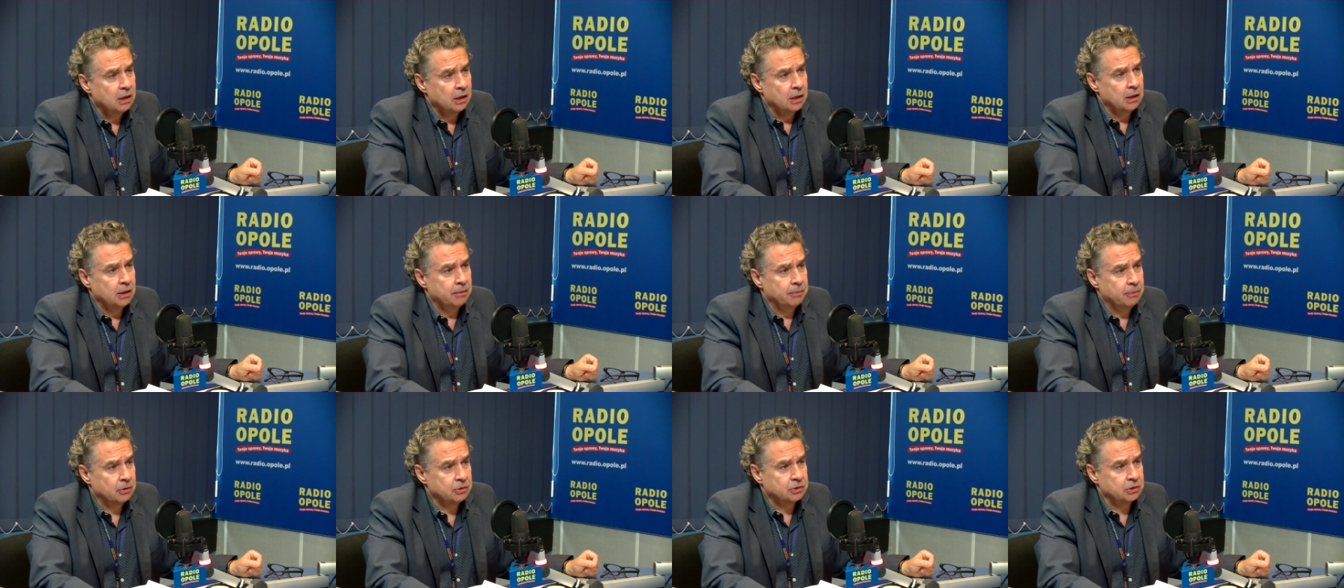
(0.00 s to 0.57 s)

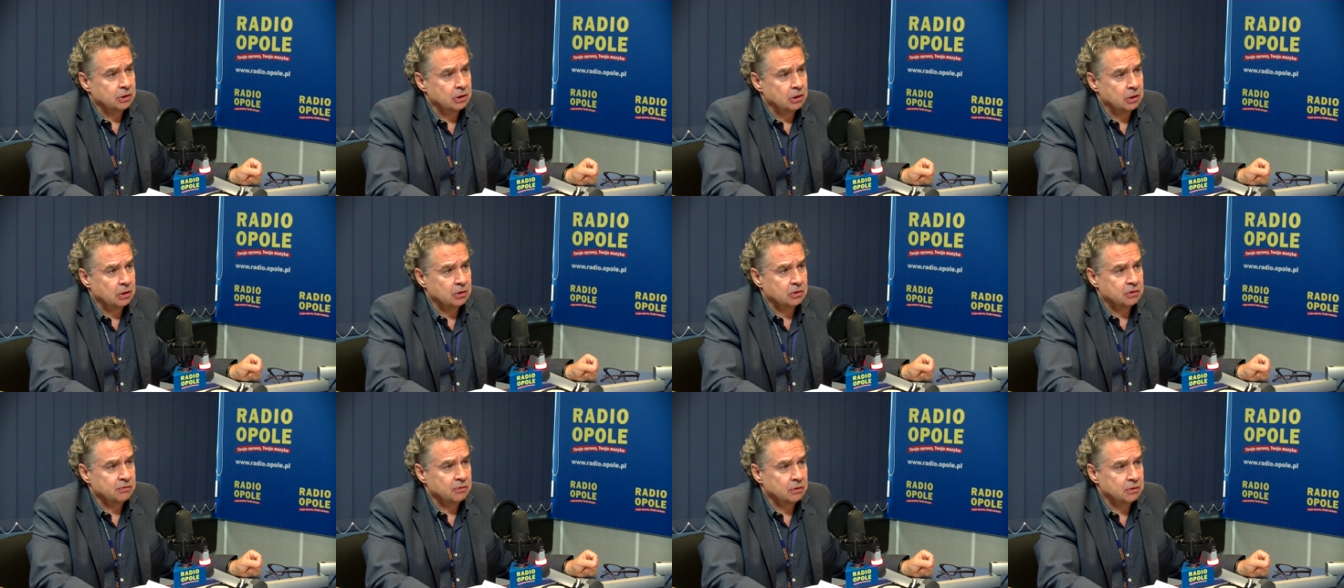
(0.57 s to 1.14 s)
e, polskich
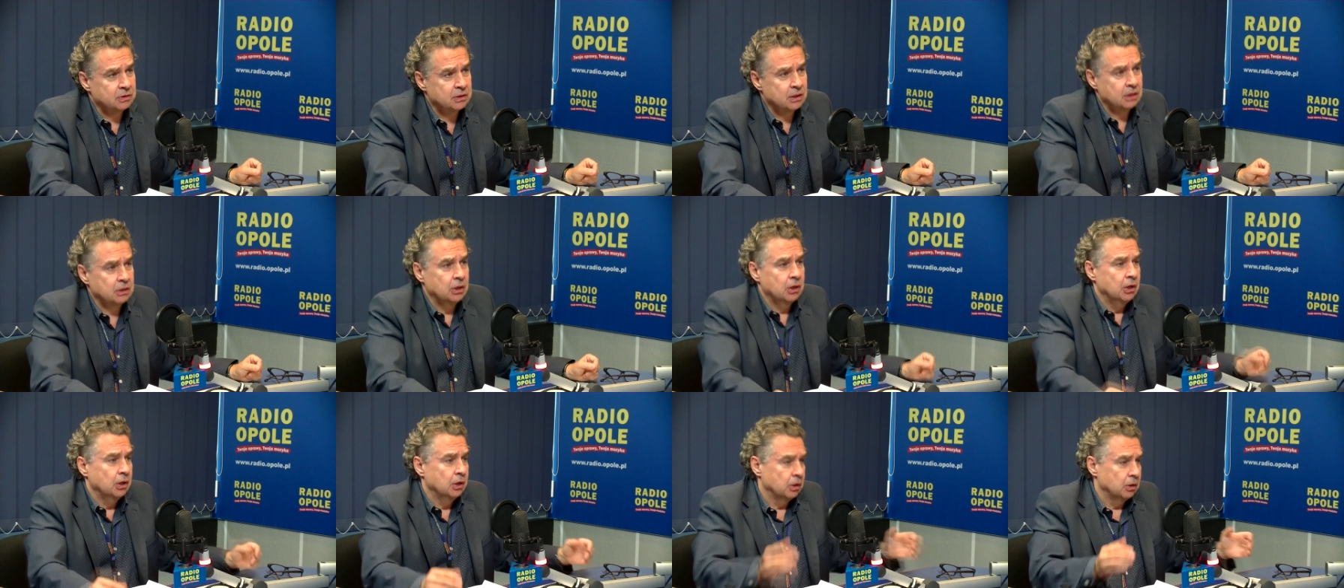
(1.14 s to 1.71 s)
rozwiązań
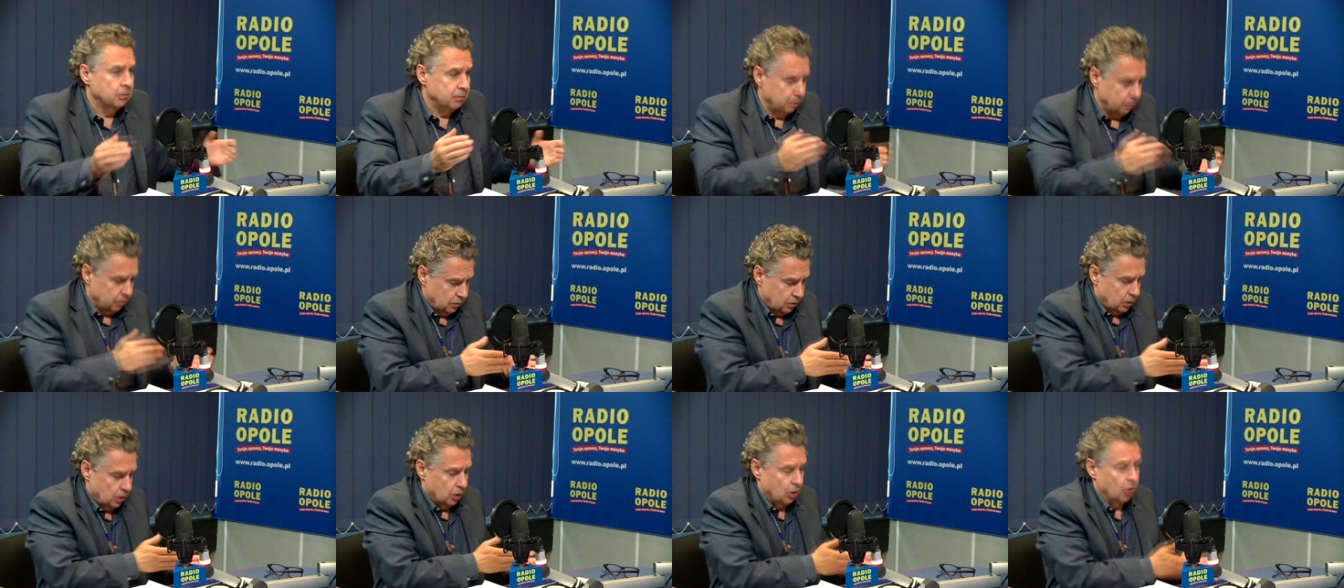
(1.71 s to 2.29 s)
mm,